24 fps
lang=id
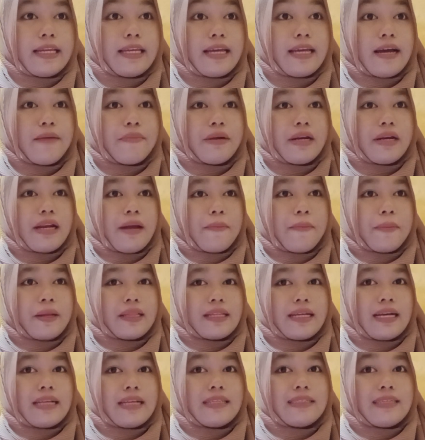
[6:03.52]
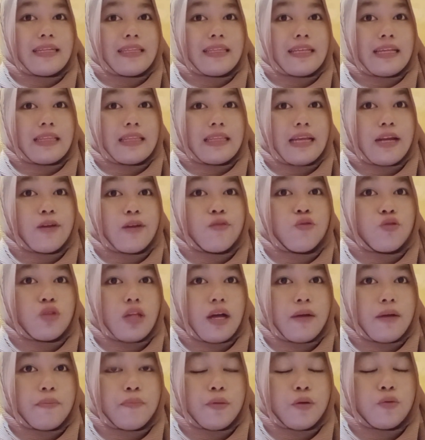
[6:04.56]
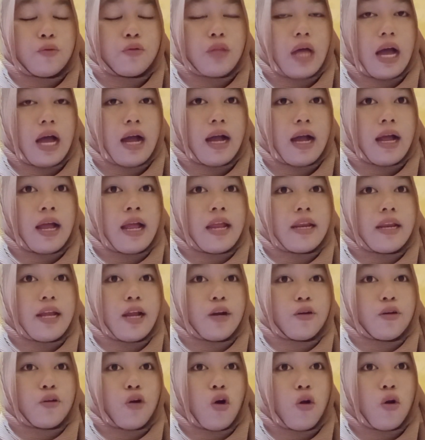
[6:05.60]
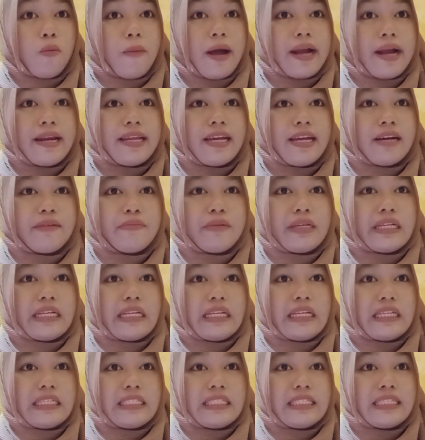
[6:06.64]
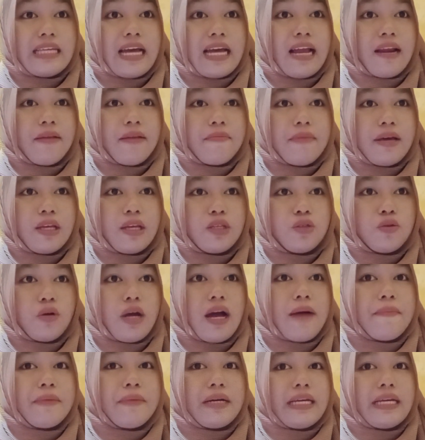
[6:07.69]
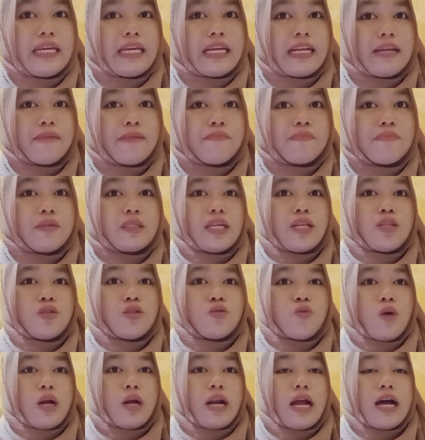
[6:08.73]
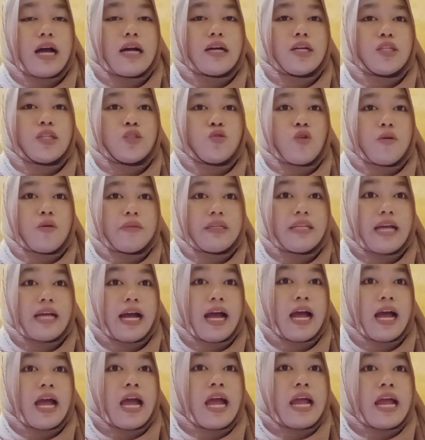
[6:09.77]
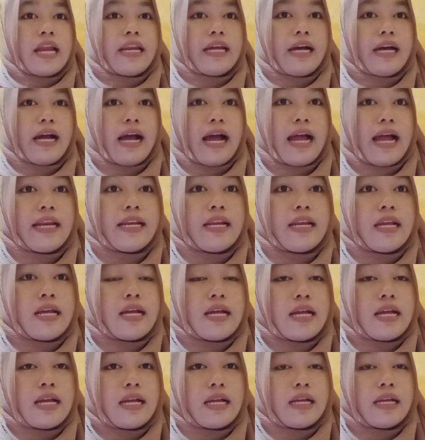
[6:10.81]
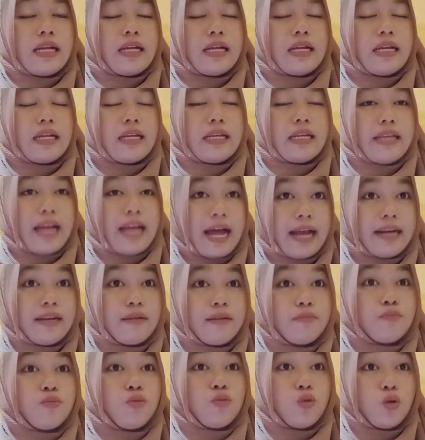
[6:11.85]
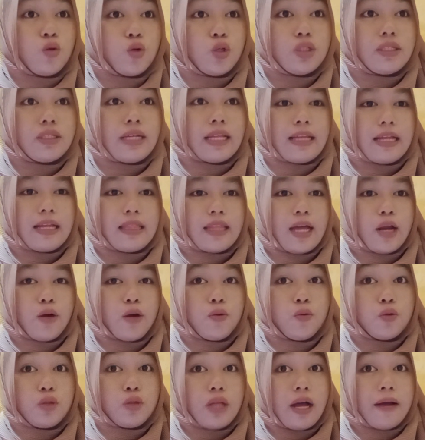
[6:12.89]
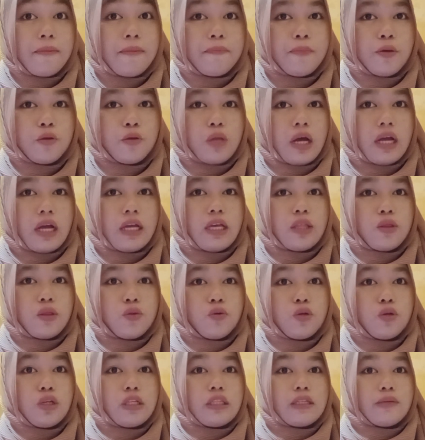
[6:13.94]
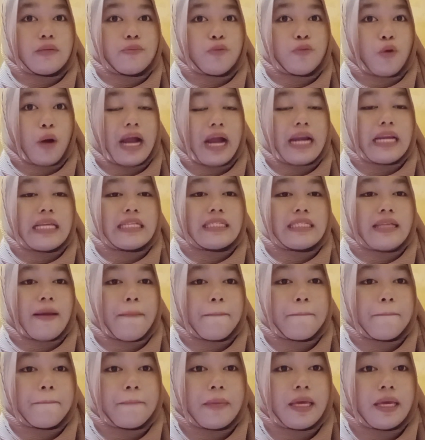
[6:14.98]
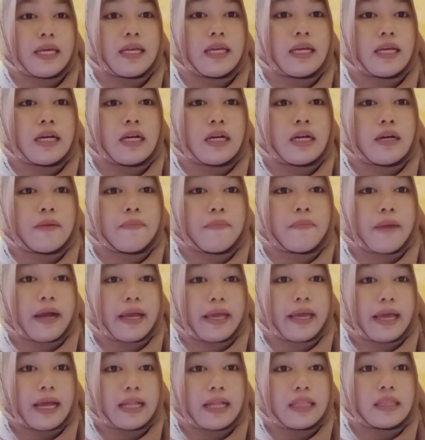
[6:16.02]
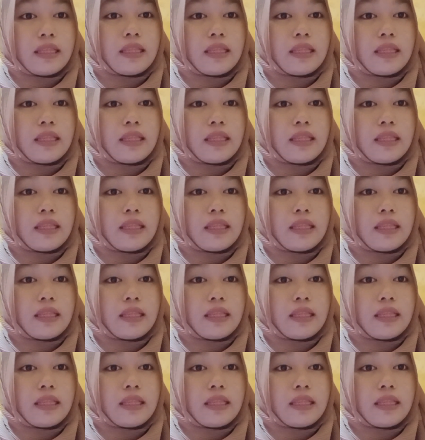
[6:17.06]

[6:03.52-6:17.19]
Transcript: ia mendapatkan catatan utang piutang dan korban yang berinisial B juga mengirim pesan suara ke suaminya dengan dan buku catatan utang piutang itu ditemukan di samping mayat